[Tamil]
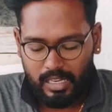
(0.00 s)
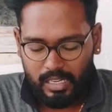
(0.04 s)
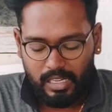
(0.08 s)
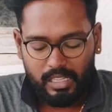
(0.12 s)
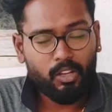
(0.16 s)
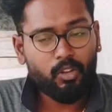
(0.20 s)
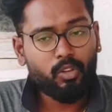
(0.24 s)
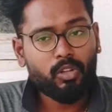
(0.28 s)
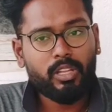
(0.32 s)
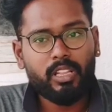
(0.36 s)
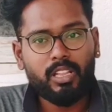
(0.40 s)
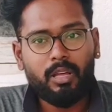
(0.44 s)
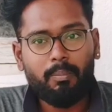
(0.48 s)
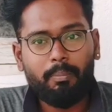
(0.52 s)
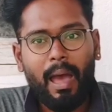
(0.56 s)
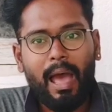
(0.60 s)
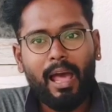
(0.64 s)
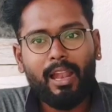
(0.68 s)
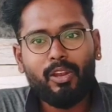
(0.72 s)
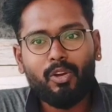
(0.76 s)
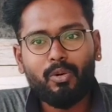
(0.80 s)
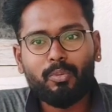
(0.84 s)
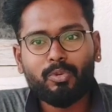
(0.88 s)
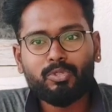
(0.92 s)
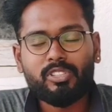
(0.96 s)
அதாவது இந்த
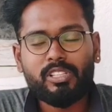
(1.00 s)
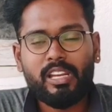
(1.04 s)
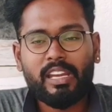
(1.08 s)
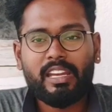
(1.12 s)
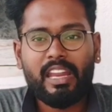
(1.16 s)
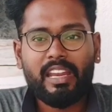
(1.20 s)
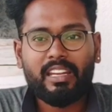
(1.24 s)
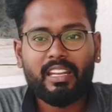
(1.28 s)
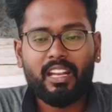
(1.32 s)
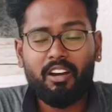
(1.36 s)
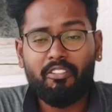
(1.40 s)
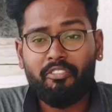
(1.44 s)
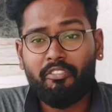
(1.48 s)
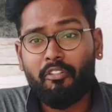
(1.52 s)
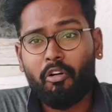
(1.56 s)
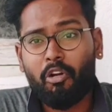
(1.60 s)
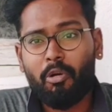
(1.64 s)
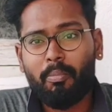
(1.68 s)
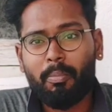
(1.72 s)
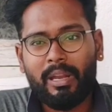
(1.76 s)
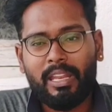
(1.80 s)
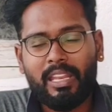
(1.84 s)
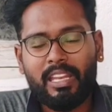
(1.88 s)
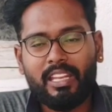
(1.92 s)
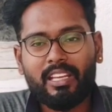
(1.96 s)
பாலியோ புஷேக் டேட்டை நான்
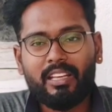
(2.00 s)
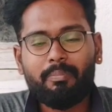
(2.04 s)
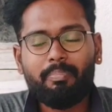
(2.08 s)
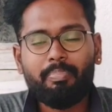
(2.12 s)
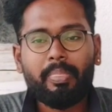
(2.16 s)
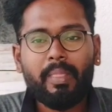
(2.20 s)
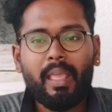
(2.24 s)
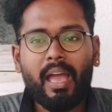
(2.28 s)
ஃபாலோ பண்ணிட்டு